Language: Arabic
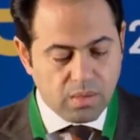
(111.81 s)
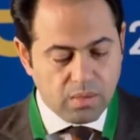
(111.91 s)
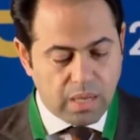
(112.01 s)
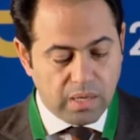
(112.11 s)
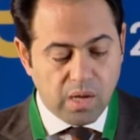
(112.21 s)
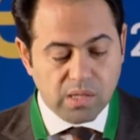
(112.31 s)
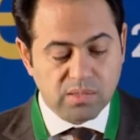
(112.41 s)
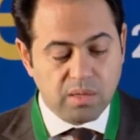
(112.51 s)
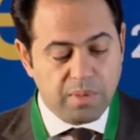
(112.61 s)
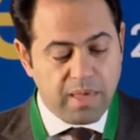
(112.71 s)

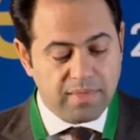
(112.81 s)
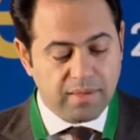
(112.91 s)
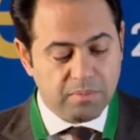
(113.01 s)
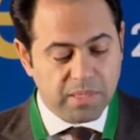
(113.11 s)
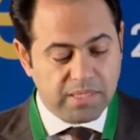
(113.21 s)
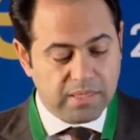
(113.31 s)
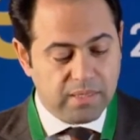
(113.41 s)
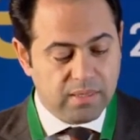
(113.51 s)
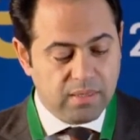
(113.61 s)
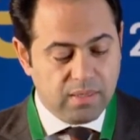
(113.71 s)
الخاصة بهذه المدينة
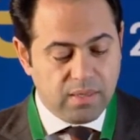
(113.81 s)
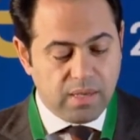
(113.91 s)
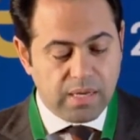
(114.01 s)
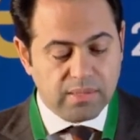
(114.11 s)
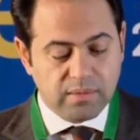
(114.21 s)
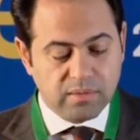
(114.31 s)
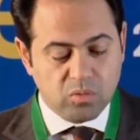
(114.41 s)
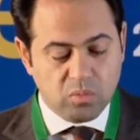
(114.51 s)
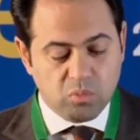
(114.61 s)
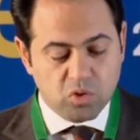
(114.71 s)
التي
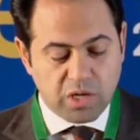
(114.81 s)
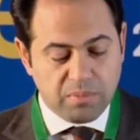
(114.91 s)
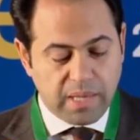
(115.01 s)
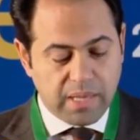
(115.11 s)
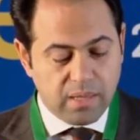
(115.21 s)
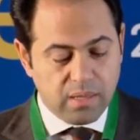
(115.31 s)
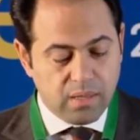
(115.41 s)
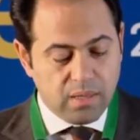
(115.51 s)
تضم جامعة